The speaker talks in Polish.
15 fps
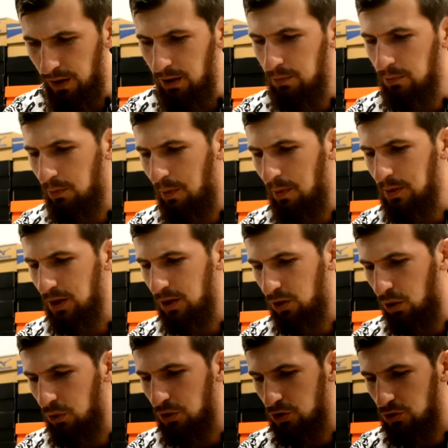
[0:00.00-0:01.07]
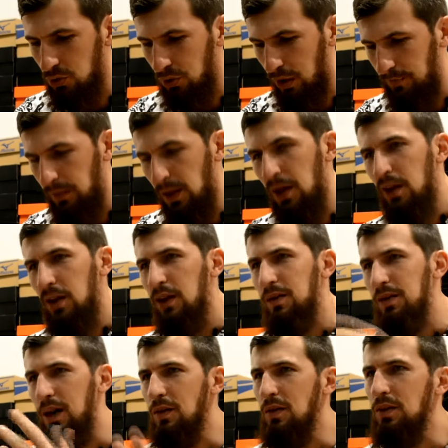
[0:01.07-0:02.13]
y, bo mamy ten kołnierz tutaj. I z
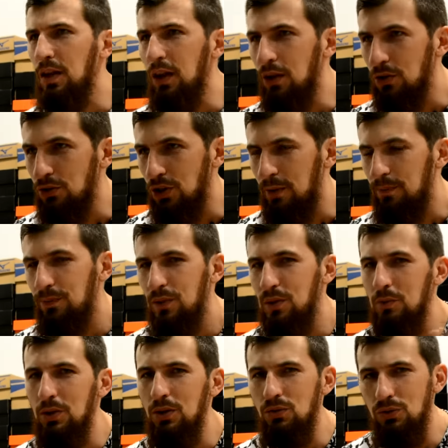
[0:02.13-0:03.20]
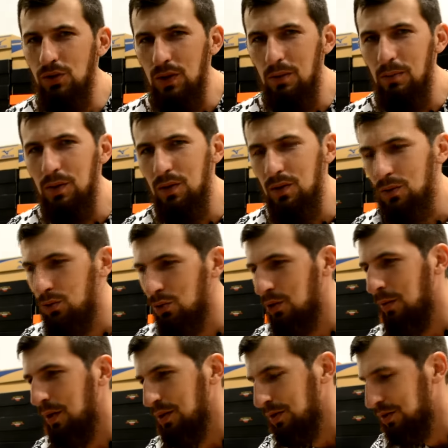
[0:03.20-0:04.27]
racji tego, że są te różnice między
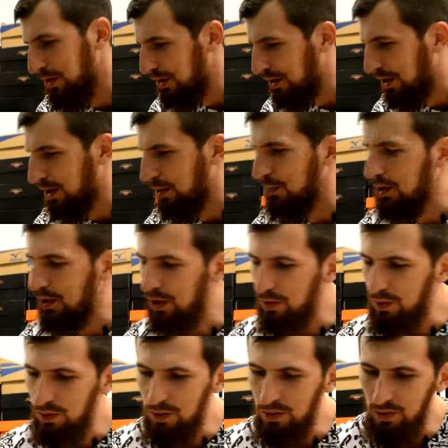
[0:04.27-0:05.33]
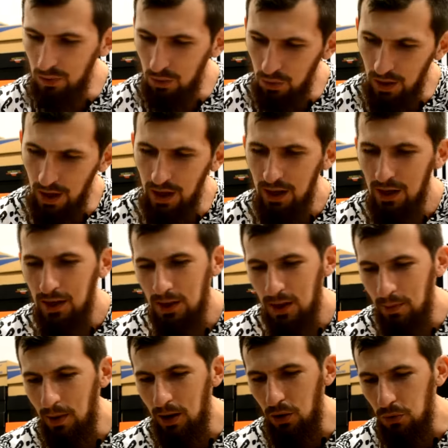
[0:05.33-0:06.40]
skórą a syntetykiem i ten skóra nie
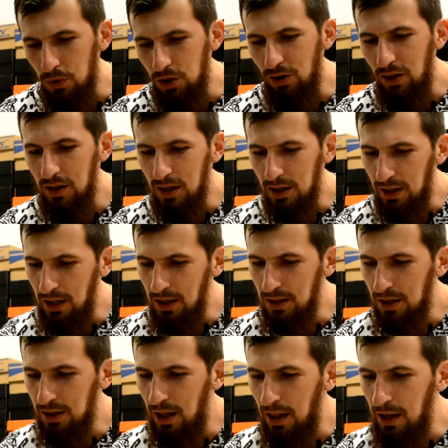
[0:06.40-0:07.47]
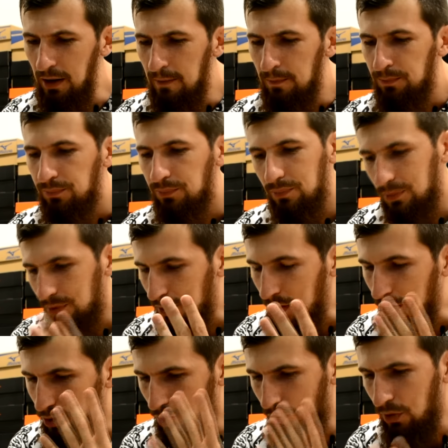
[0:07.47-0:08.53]
ma kołnierza i tak dalej, i tak dalej,
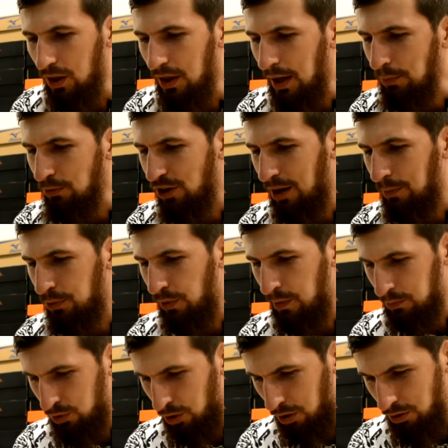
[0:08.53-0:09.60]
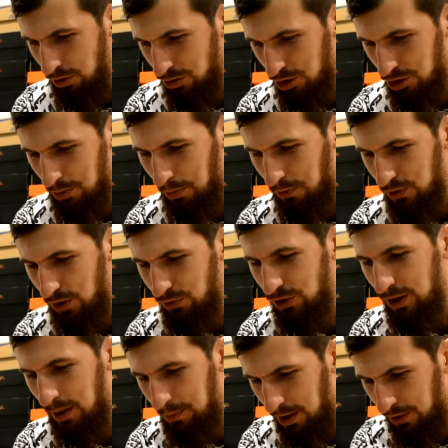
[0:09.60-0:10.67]
to w ogóle ja przygapiłem to, szczerze powiedziawszy,
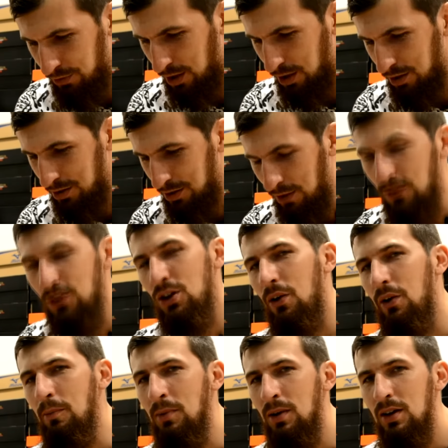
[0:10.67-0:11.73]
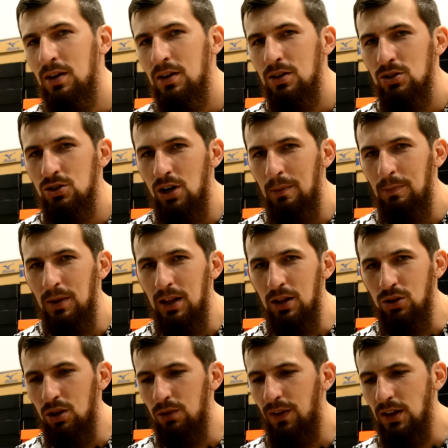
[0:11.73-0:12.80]
naprawdę nie wiedziałem, że
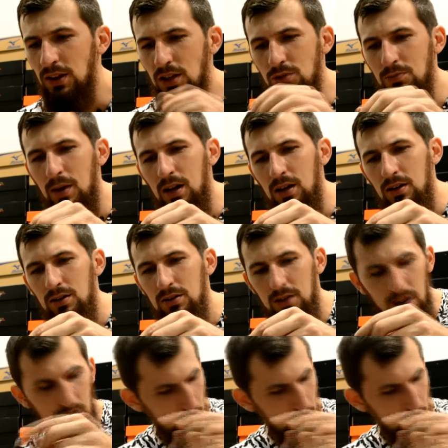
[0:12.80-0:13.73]
15.2 też ma ten